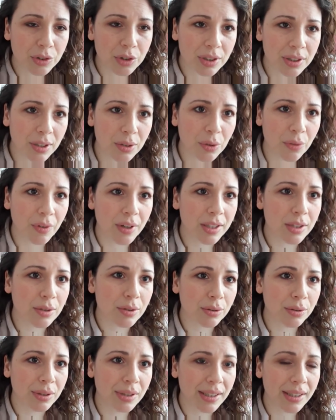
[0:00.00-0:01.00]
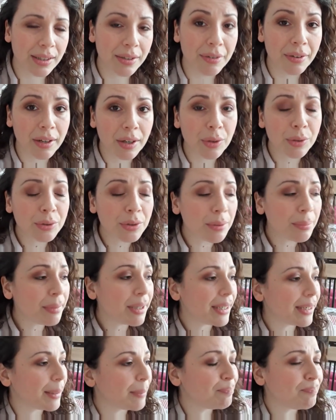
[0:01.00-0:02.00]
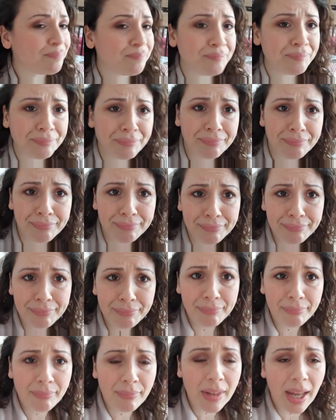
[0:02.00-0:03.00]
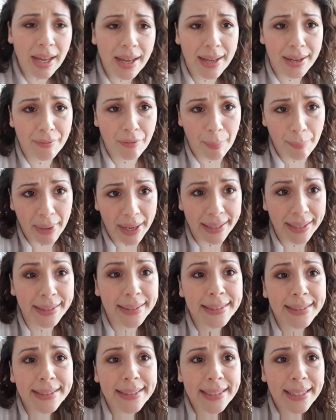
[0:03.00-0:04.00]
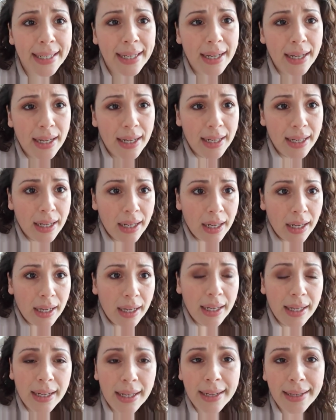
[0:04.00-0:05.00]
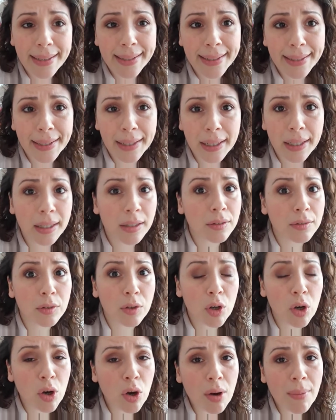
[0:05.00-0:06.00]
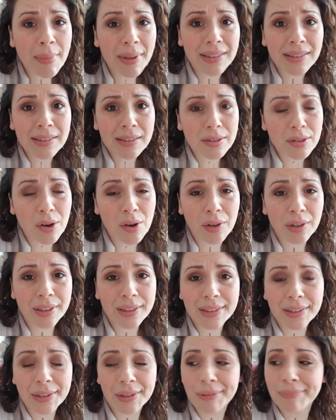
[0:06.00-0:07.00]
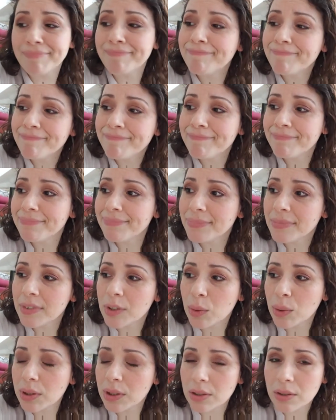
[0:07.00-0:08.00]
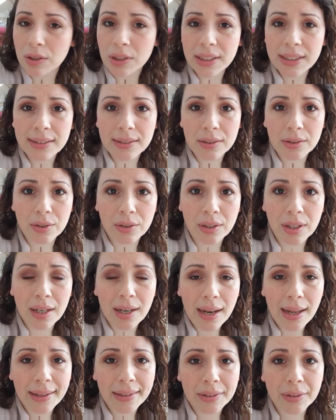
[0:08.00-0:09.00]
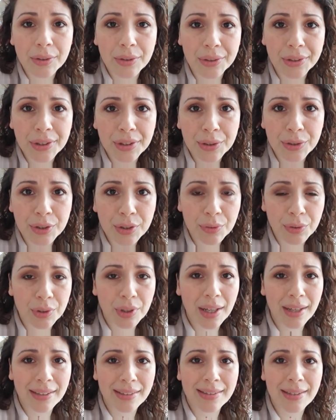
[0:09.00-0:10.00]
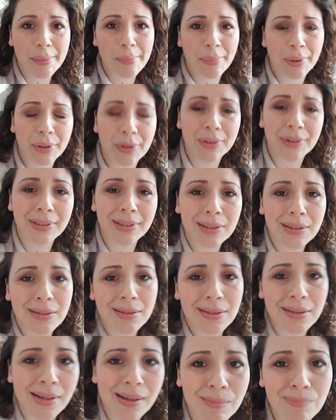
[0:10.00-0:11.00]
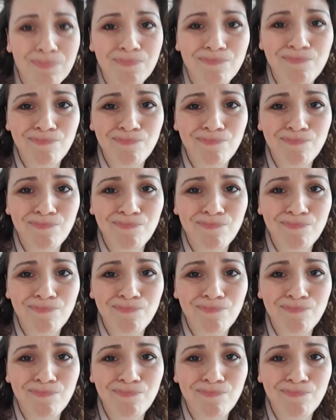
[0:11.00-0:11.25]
c'è stato verso di, di farlo dormire e eh, va bene. Eh, come al solito, in questo inizio dell'anno io devo dare sempre notizie